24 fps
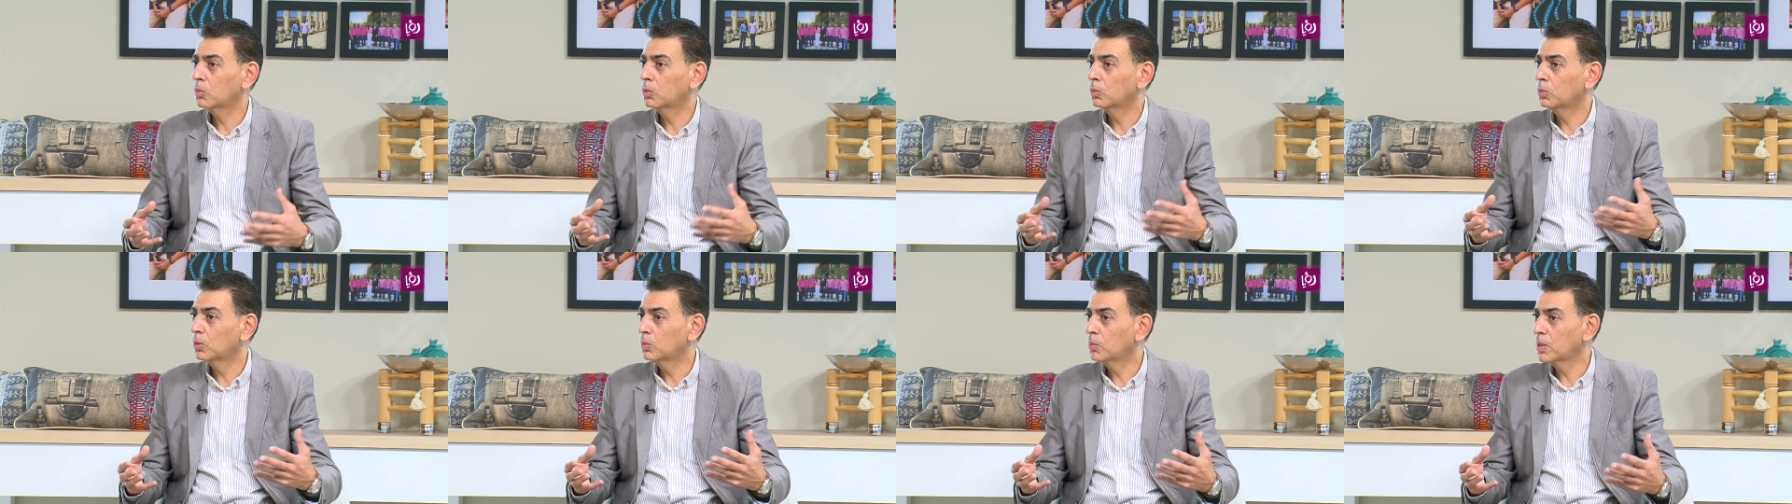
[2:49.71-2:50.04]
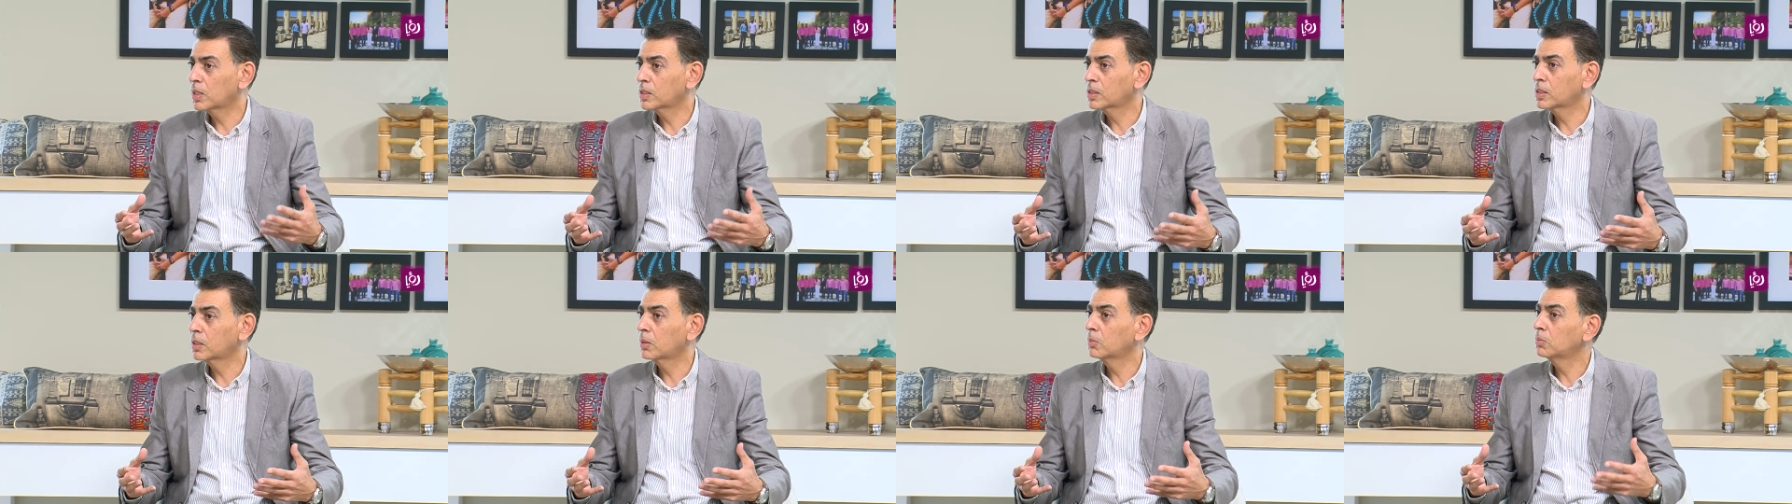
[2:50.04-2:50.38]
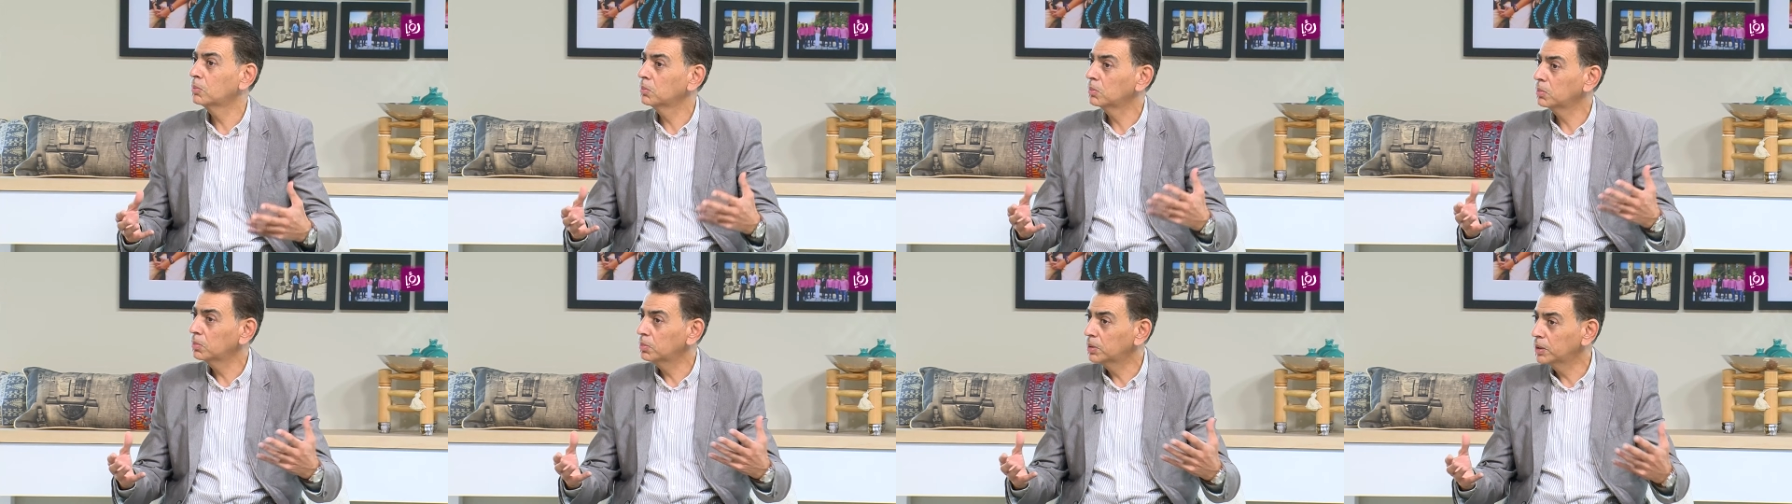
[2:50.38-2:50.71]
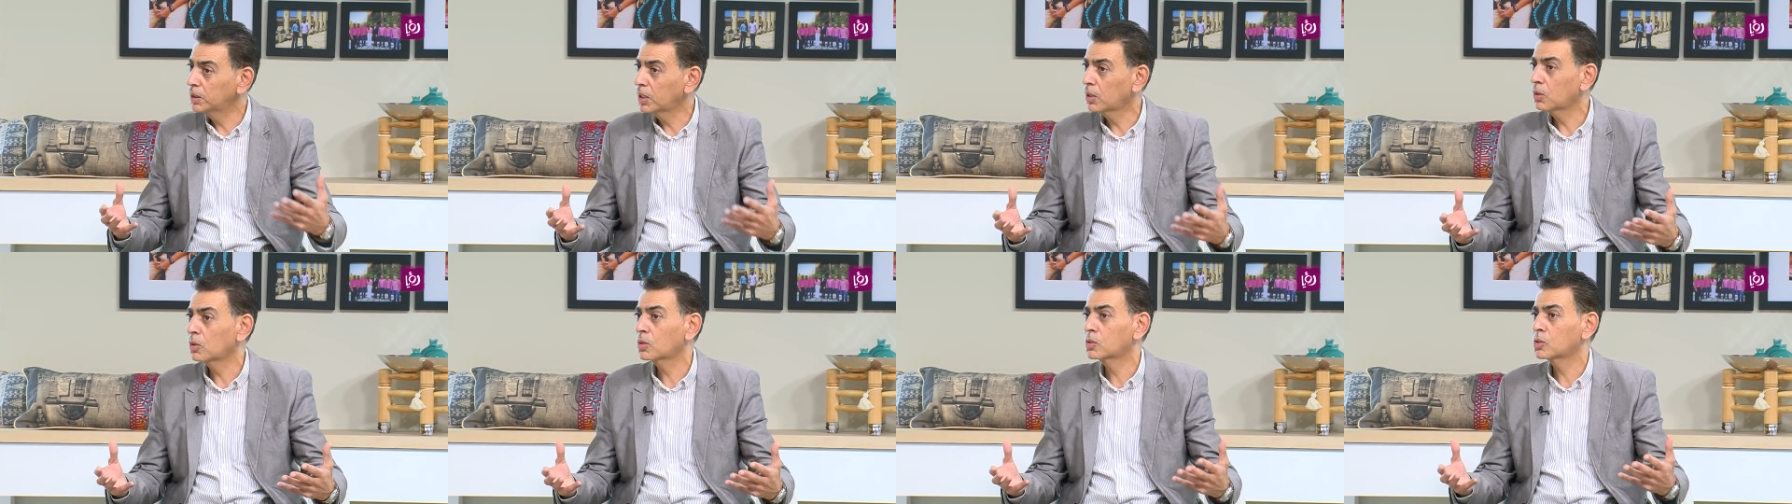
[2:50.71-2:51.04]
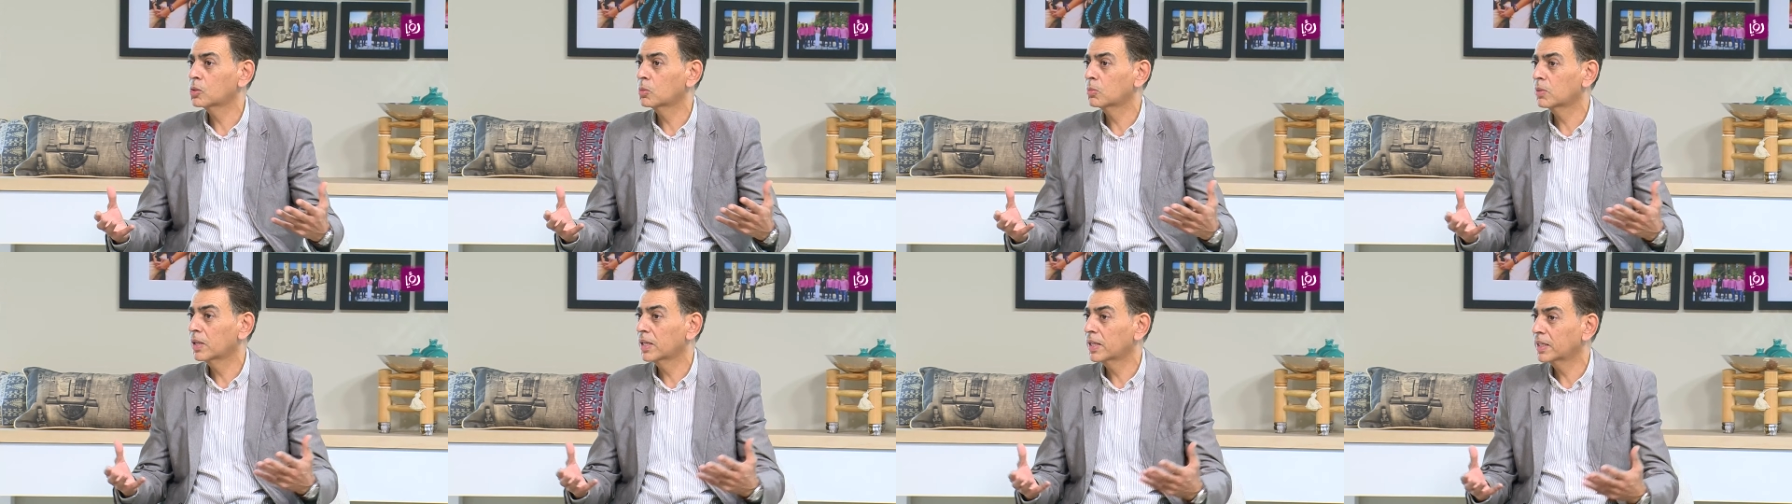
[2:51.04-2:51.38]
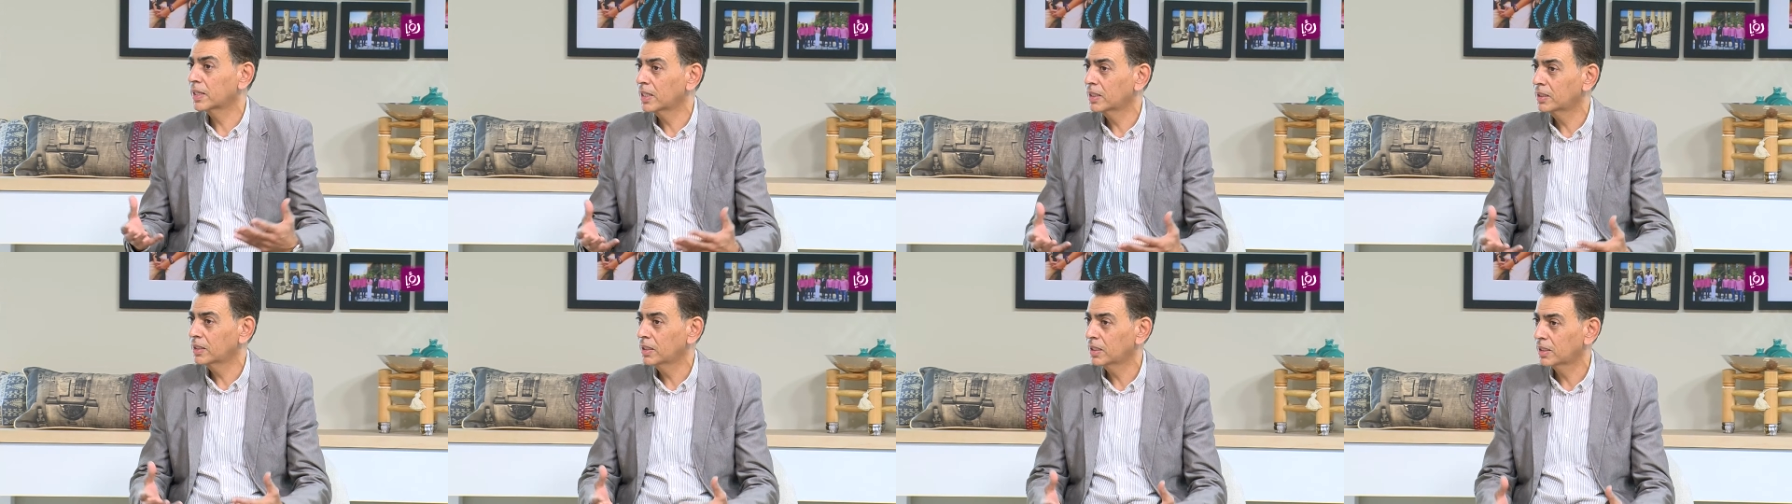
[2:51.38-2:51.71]
وبالمرسم بدنا نرسم
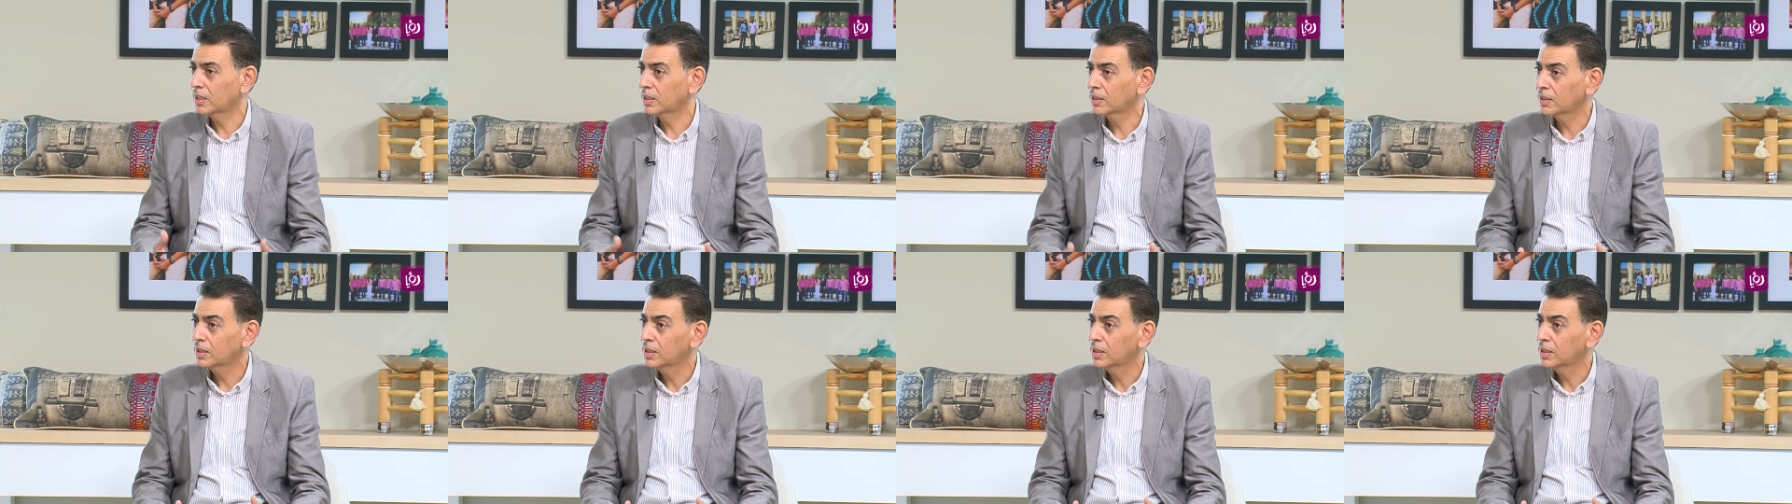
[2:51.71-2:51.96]
كثير